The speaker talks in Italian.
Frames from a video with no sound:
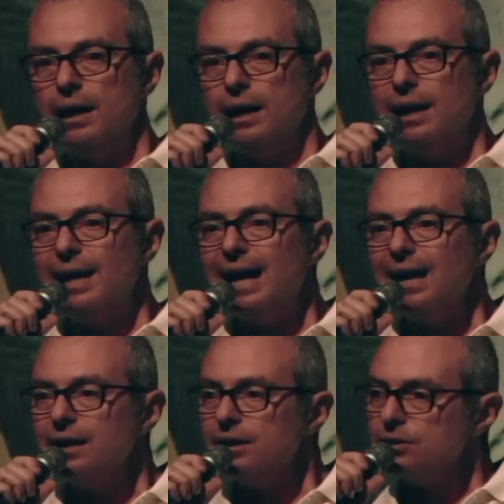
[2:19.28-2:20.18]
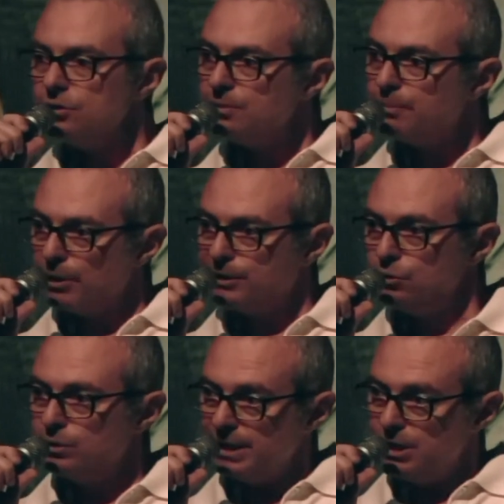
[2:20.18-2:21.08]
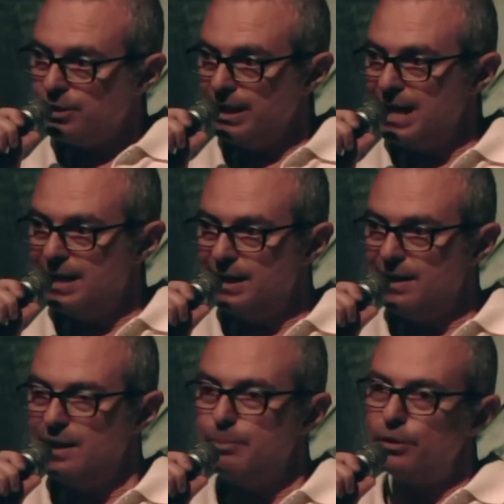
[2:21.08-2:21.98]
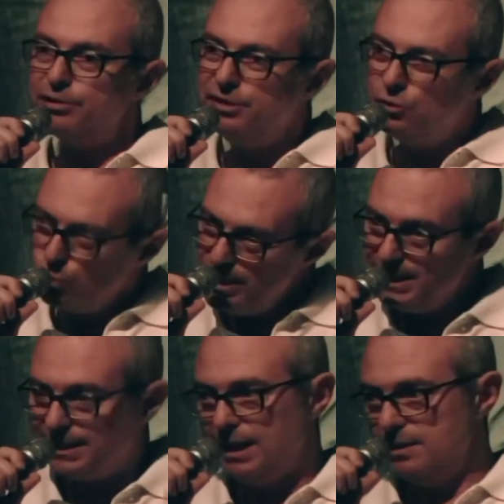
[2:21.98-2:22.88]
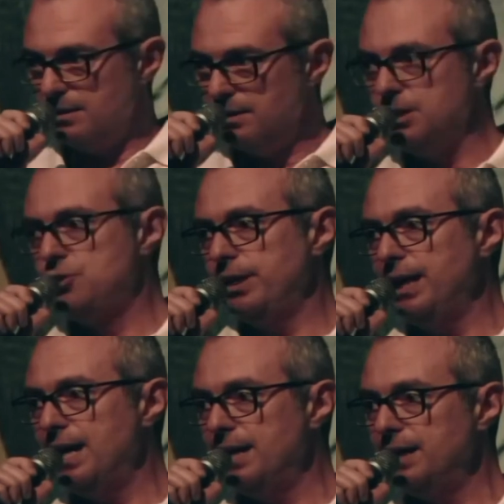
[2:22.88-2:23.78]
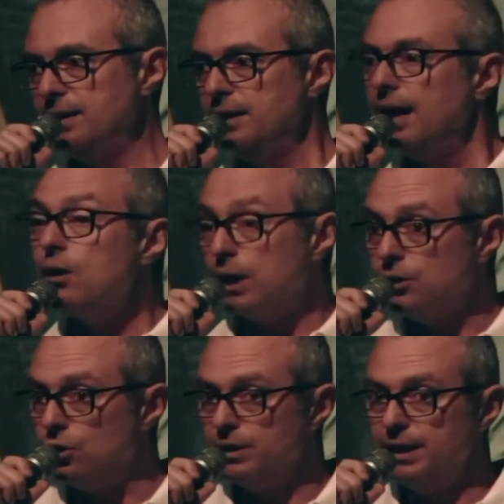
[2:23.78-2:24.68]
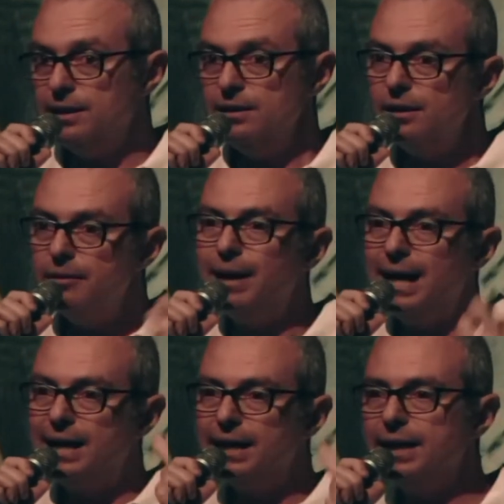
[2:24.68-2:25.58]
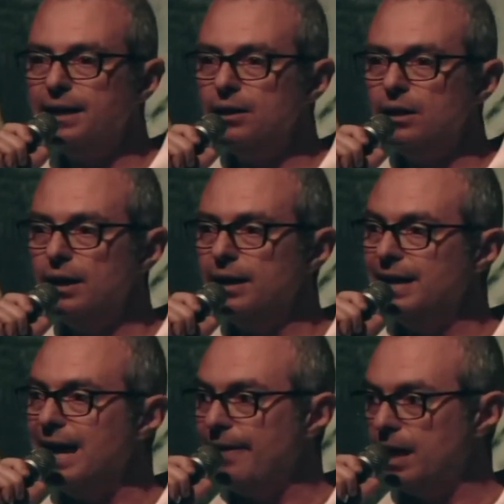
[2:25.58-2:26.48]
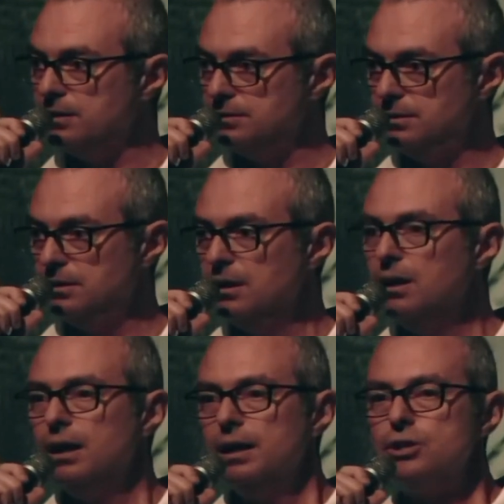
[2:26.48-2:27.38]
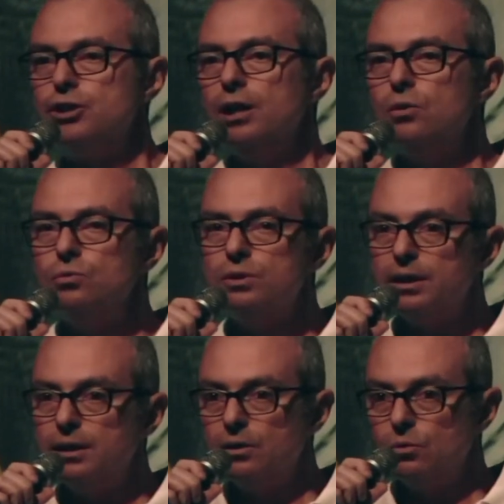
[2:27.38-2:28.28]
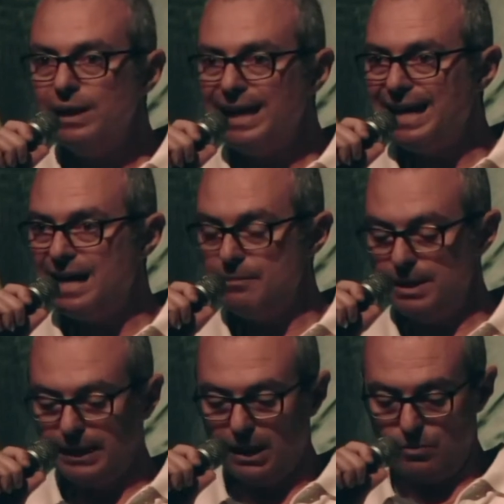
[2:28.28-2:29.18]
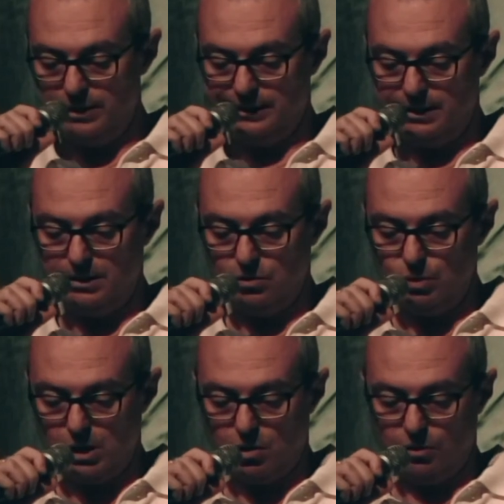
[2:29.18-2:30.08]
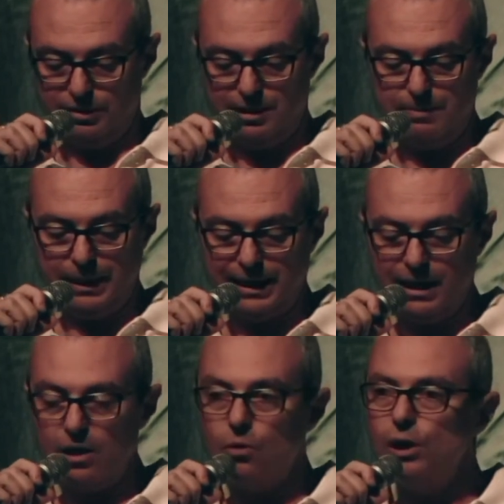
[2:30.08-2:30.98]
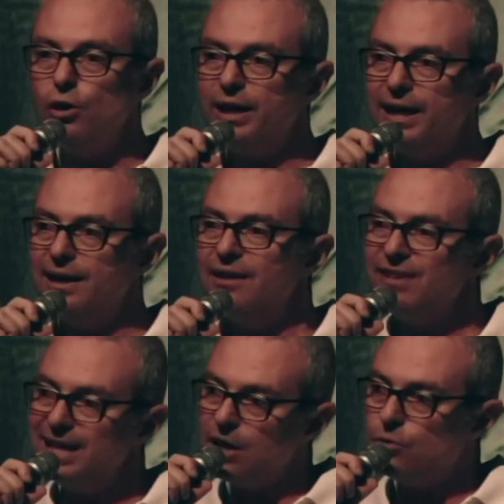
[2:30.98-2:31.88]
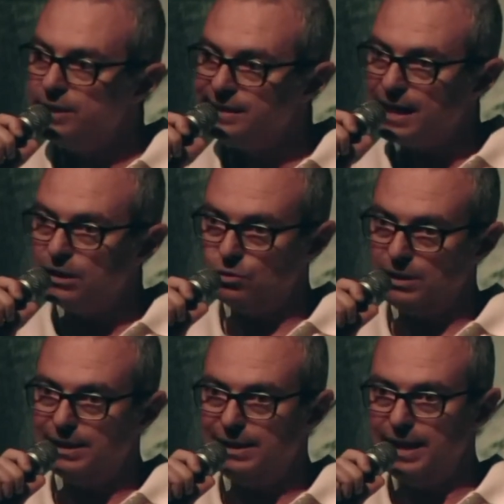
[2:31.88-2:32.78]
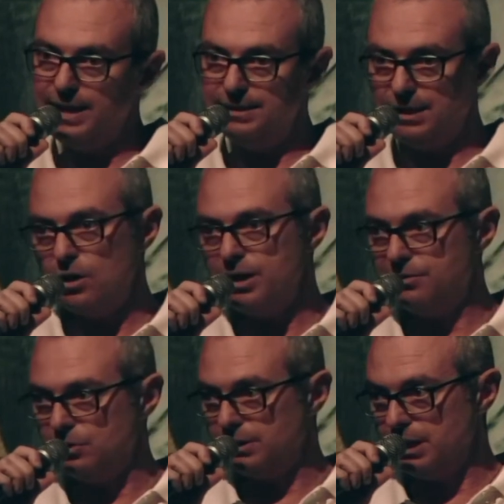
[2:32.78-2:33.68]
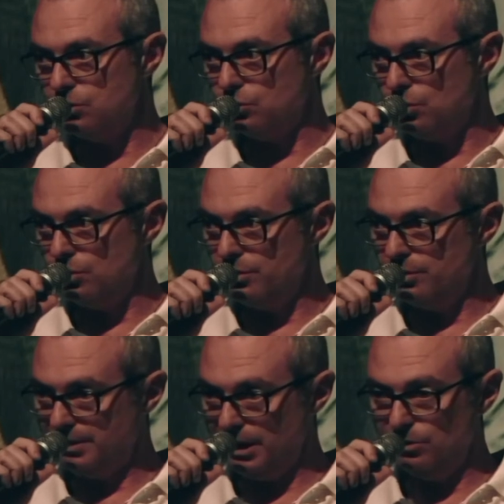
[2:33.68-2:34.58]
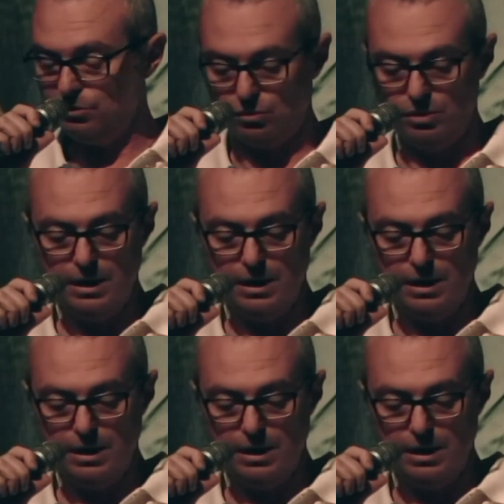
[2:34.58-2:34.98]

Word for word: La prostituta nigeriana, la prostituita nigeriana, è una donna, ma anche nera c'è un, un, legame tra queste due cose perché quello che viene acquistato al cliente non è soltanto sesso,